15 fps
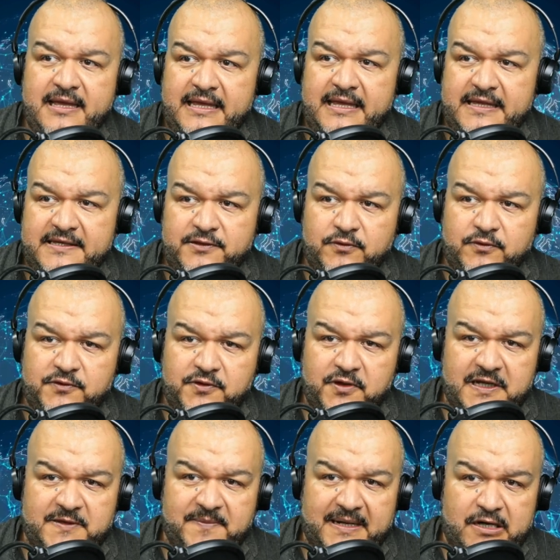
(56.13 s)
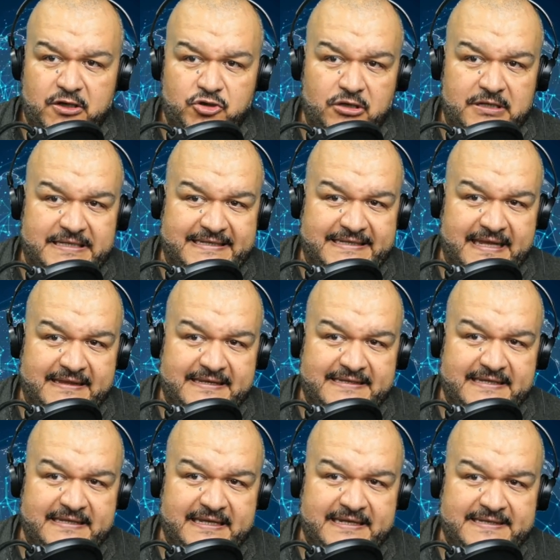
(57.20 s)
instrucciones para los solicitantes
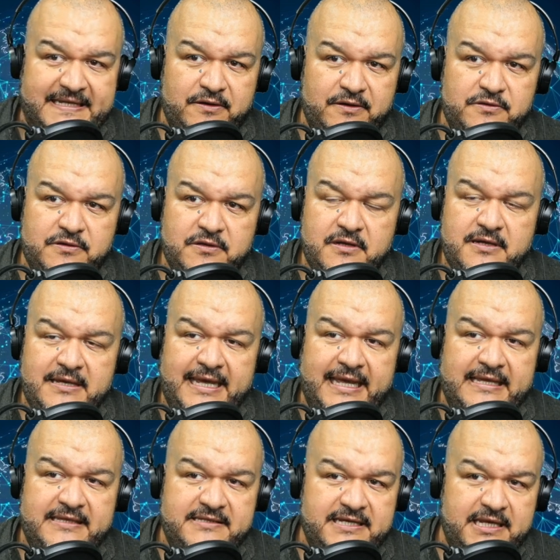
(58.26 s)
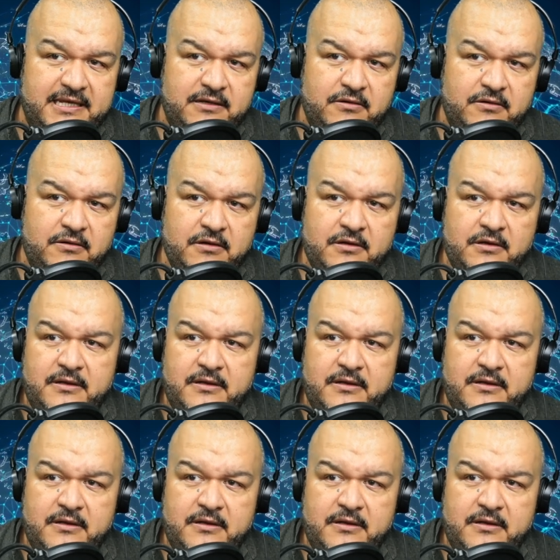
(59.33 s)
interesados en chino,